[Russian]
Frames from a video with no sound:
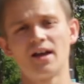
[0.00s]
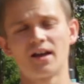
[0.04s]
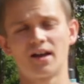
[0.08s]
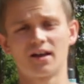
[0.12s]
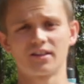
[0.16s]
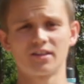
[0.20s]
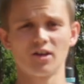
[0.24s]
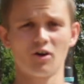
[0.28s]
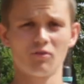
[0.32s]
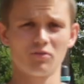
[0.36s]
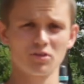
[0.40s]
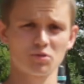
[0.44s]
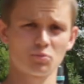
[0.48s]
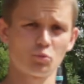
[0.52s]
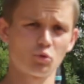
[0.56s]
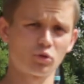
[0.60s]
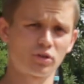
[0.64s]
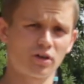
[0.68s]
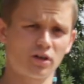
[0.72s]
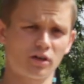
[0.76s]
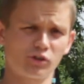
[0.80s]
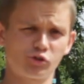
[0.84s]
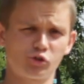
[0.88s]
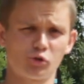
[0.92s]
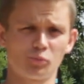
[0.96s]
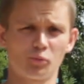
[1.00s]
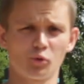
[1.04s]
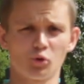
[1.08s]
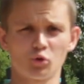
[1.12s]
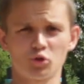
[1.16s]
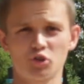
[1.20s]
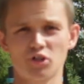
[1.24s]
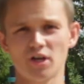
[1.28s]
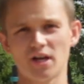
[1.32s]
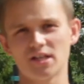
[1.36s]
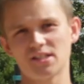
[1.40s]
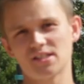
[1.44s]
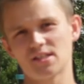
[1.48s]
Когда у вас будет хорошо
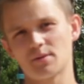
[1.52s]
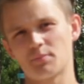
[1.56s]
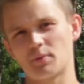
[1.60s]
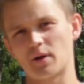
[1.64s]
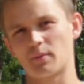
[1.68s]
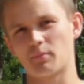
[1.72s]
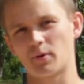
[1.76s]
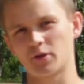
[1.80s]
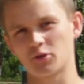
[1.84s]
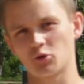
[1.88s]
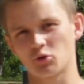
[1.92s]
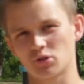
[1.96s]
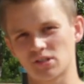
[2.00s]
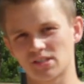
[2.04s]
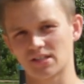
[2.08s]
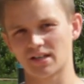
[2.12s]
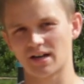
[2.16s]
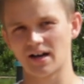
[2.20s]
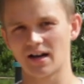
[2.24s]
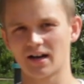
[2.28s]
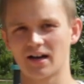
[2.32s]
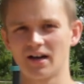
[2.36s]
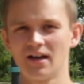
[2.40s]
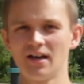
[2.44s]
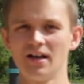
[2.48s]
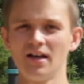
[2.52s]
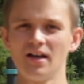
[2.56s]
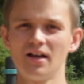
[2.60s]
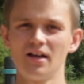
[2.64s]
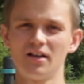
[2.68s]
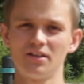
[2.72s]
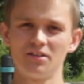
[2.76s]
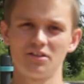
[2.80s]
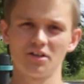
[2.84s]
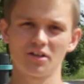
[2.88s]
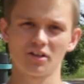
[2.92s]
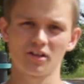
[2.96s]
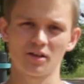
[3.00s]
получаться, пропадет страх,
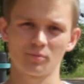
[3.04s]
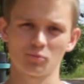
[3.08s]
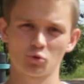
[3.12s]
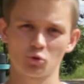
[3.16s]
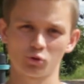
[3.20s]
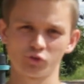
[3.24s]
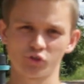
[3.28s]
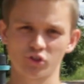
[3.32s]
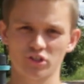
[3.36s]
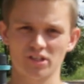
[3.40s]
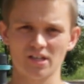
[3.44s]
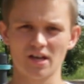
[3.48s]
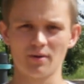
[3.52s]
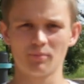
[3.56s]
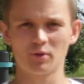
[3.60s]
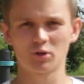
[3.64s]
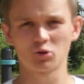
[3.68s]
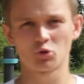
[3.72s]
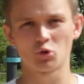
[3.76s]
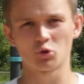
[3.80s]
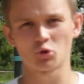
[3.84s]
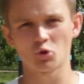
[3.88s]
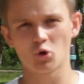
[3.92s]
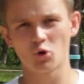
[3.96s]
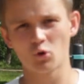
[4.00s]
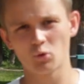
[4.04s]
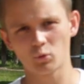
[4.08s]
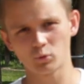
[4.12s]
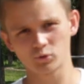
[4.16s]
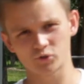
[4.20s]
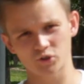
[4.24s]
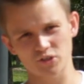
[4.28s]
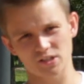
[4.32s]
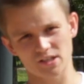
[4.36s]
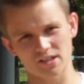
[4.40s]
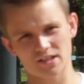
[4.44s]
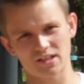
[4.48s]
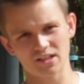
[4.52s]
делаем то же самое, но ногу
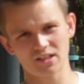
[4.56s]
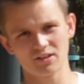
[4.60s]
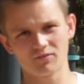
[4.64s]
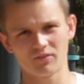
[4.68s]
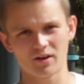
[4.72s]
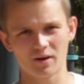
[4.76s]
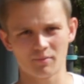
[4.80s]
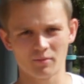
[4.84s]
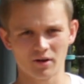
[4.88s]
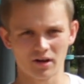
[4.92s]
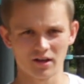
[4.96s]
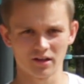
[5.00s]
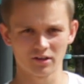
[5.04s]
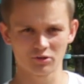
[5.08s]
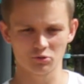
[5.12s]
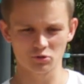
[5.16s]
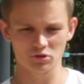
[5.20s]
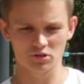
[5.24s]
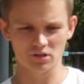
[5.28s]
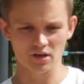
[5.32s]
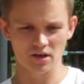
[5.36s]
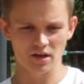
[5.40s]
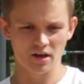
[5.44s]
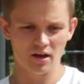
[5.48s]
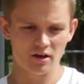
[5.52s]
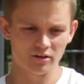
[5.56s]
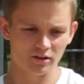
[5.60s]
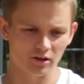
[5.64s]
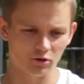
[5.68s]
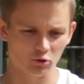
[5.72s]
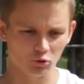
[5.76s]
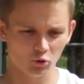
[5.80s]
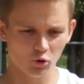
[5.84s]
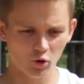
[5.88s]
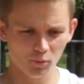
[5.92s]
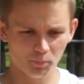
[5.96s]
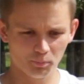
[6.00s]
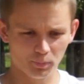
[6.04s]
уже закидываем. То есть
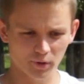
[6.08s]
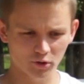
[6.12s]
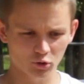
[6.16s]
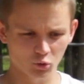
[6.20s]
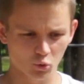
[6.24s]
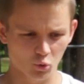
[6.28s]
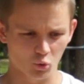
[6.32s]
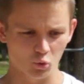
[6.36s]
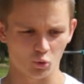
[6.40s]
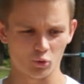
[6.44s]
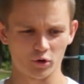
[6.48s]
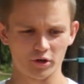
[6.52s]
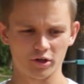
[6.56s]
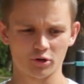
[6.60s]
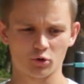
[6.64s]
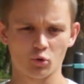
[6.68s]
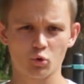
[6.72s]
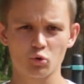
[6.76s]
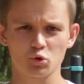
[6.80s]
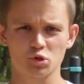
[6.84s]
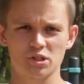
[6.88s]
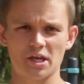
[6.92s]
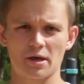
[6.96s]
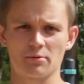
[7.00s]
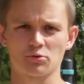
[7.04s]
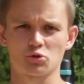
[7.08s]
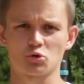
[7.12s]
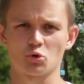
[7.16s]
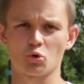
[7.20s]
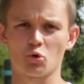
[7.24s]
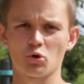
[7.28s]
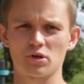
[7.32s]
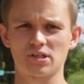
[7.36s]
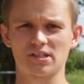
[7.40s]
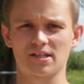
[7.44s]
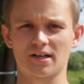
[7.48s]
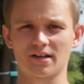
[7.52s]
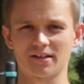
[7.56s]
как оп под руку. И руку ставим с
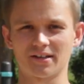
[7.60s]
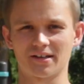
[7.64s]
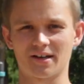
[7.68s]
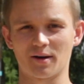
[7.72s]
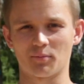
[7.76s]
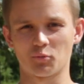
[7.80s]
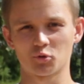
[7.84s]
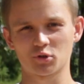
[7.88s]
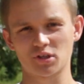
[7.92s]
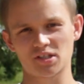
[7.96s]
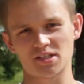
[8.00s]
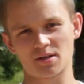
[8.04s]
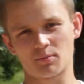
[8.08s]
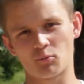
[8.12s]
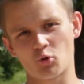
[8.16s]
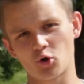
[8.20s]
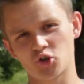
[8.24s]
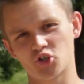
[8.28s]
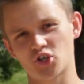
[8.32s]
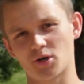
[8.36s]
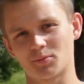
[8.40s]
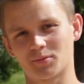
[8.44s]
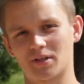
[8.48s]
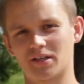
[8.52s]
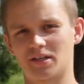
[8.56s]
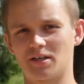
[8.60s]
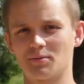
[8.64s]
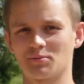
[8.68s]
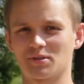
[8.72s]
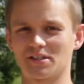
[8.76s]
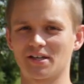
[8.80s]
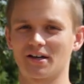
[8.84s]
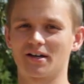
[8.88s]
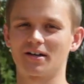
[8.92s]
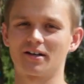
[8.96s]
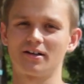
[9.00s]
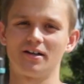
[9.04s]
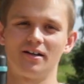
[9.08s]
другой стороны, как будто замочком таким
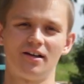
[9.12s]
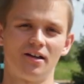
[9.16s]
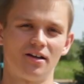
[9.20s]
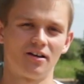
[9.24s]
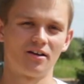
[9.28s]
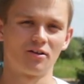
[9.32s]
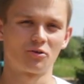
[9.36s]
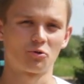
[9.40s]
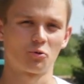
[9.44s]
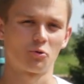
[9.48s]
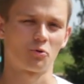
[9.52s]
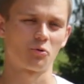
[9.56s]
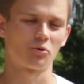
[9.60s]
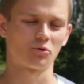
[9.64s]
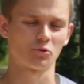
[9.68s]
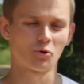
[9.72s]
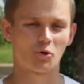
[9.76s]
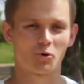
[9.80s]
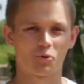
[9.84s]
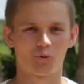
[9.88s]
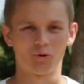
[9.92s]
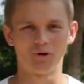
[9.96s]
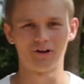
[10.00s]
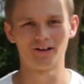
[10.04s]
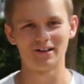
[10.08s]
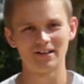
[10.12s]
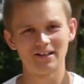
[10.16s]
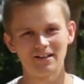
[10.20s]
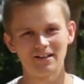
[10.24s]
закрыли руку, ногу.